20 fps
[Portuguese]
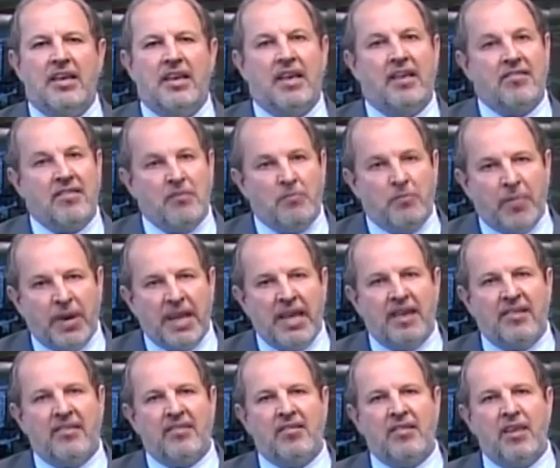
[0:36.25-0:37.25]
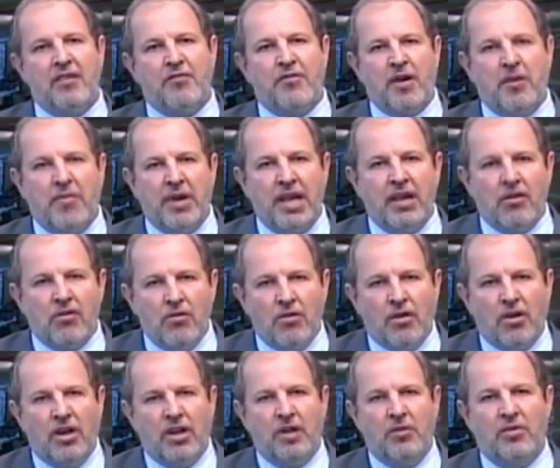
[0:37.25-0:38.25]
e as empresas que fabricam
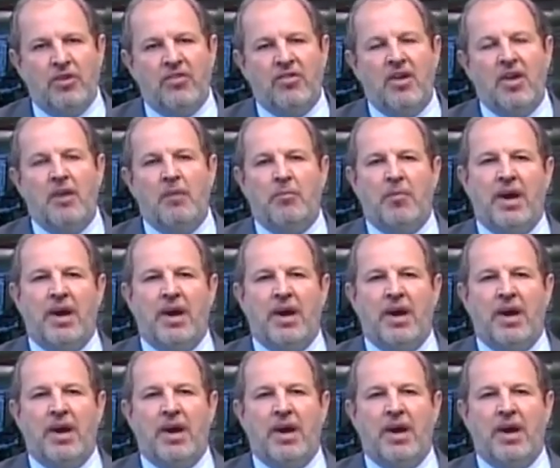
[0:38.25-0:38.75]
ônibus,